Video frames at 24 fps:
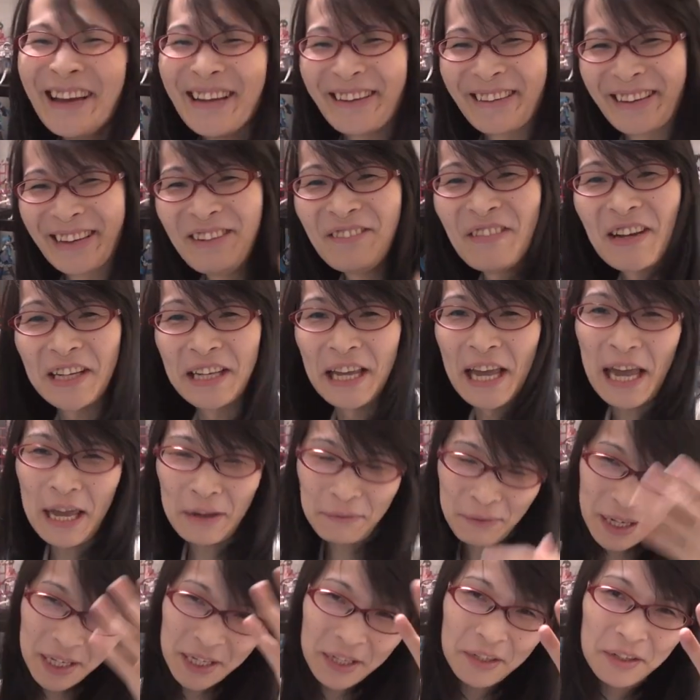今、ゲー
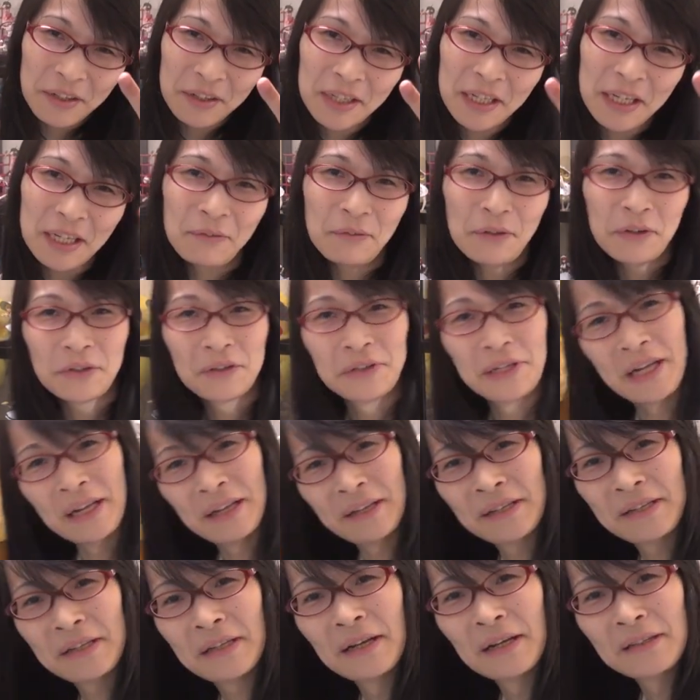ミングキーボード
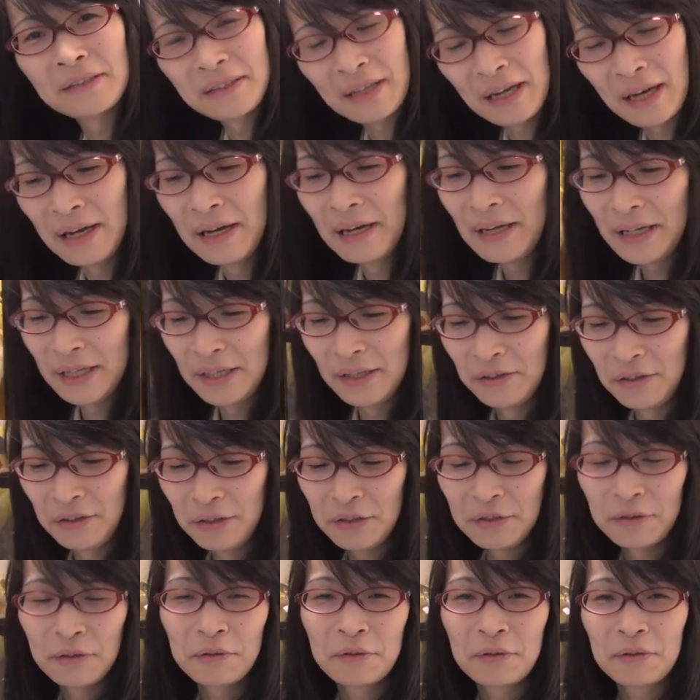なんつったらさ、いろ
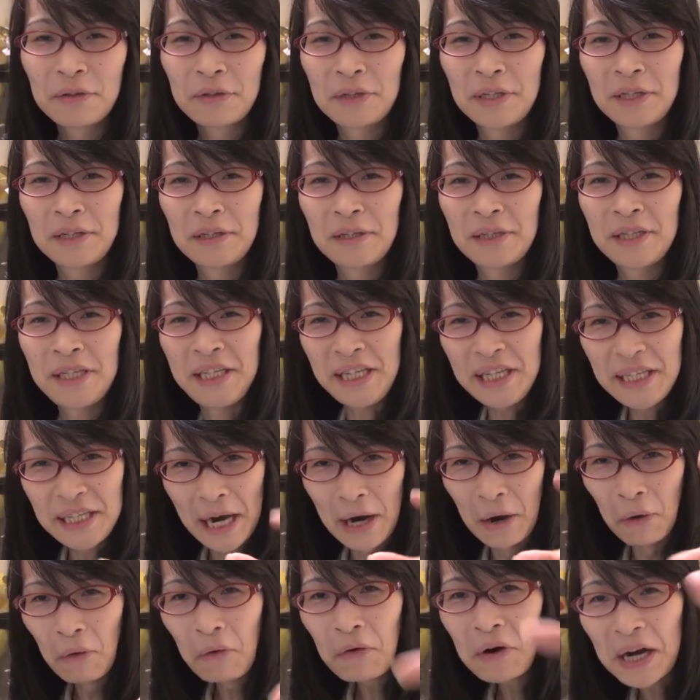いろキー
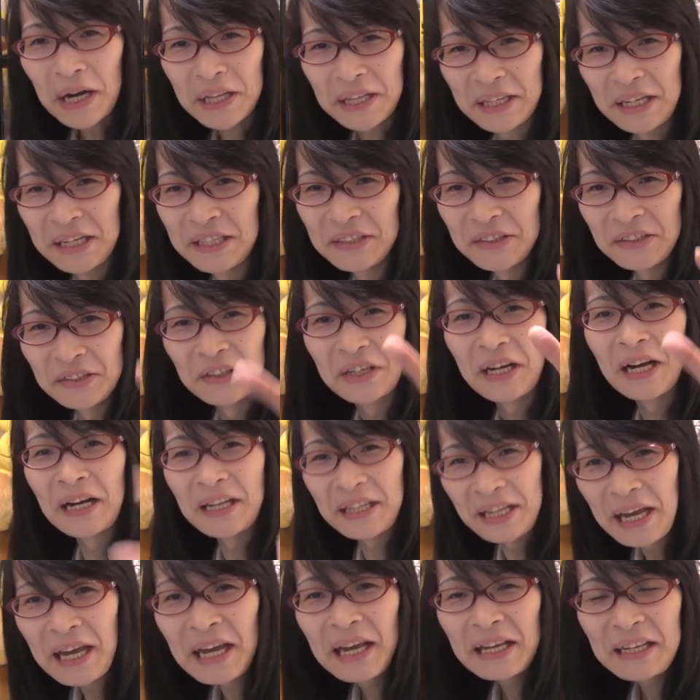が多かったりするか
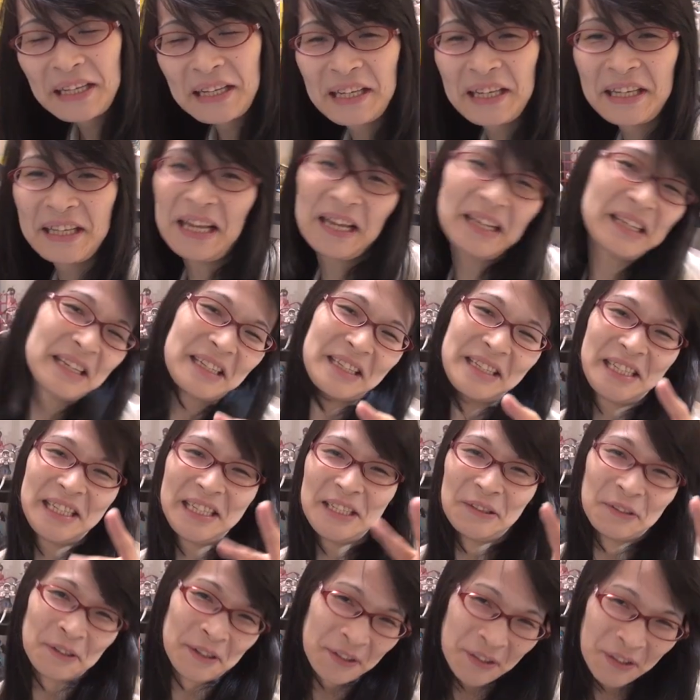らね。なんで
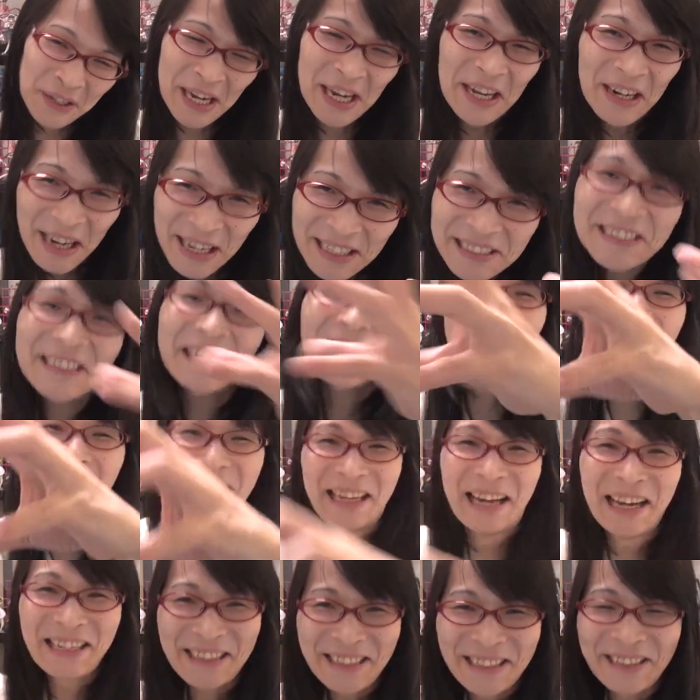キーを減らした
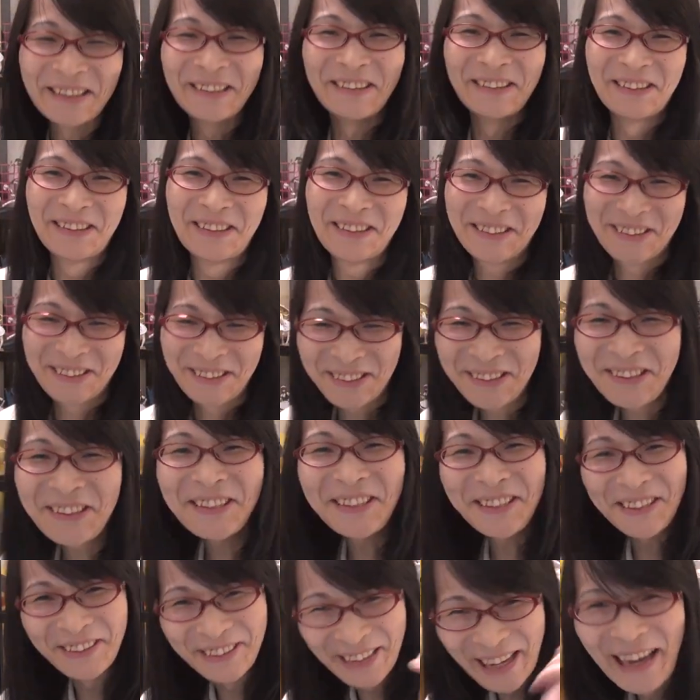かなっていう、す
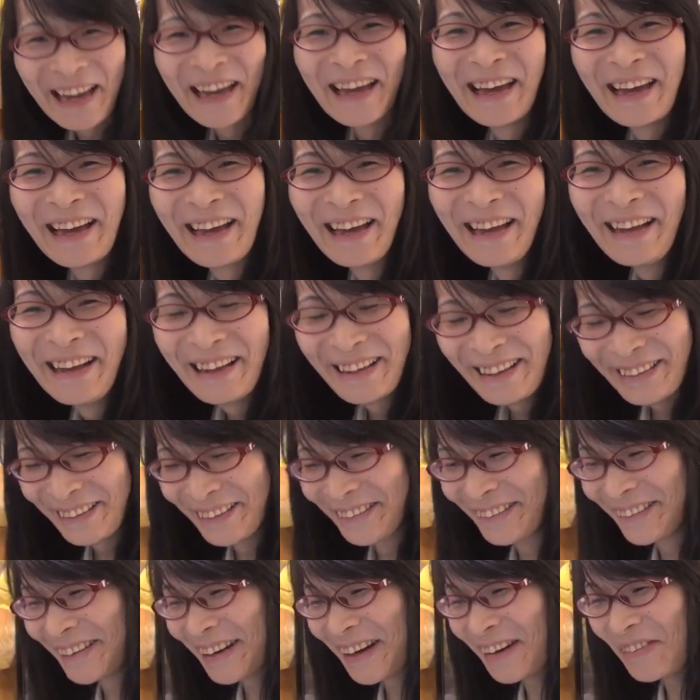ごいよね。
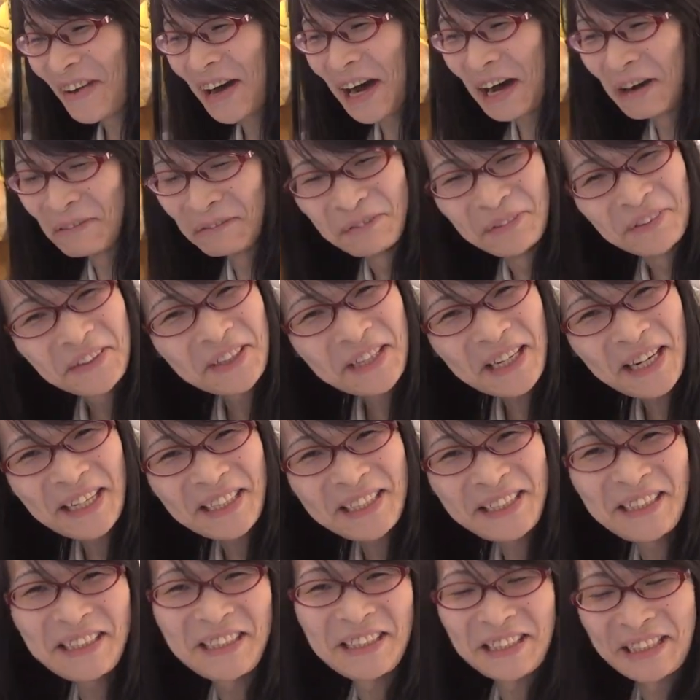そこがまあ、Apple ら
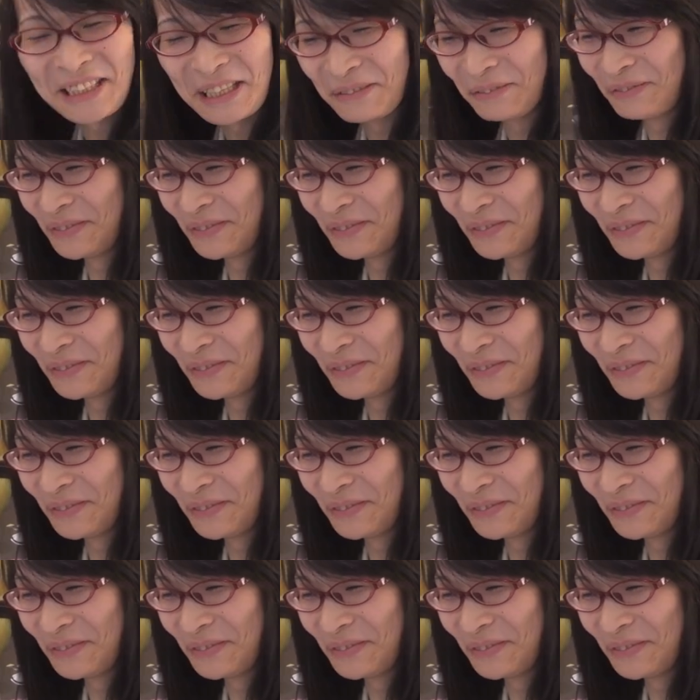しいっちゃ